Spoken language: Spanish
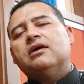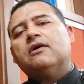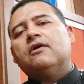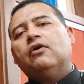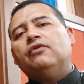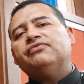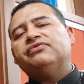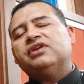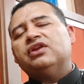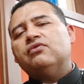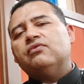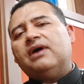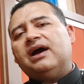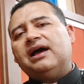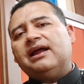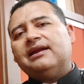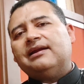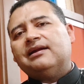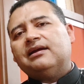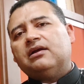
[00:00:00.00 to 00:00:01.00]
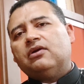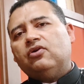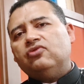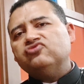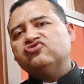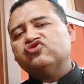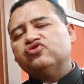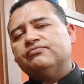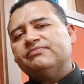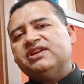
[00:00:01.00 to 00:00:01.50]
continuar
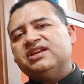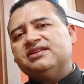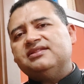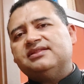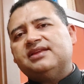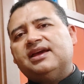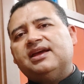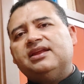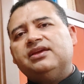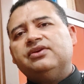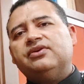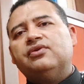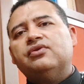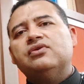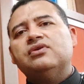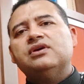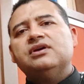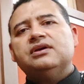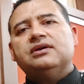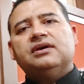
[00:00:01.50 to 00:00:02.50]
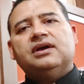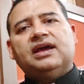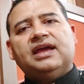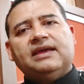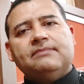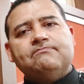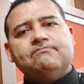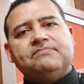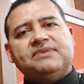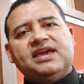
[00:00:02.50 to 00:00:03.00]
con su ministerio
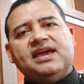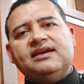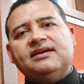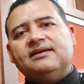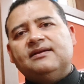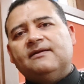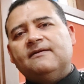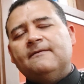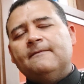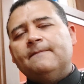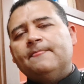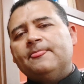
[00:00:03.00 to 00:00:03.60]
en bien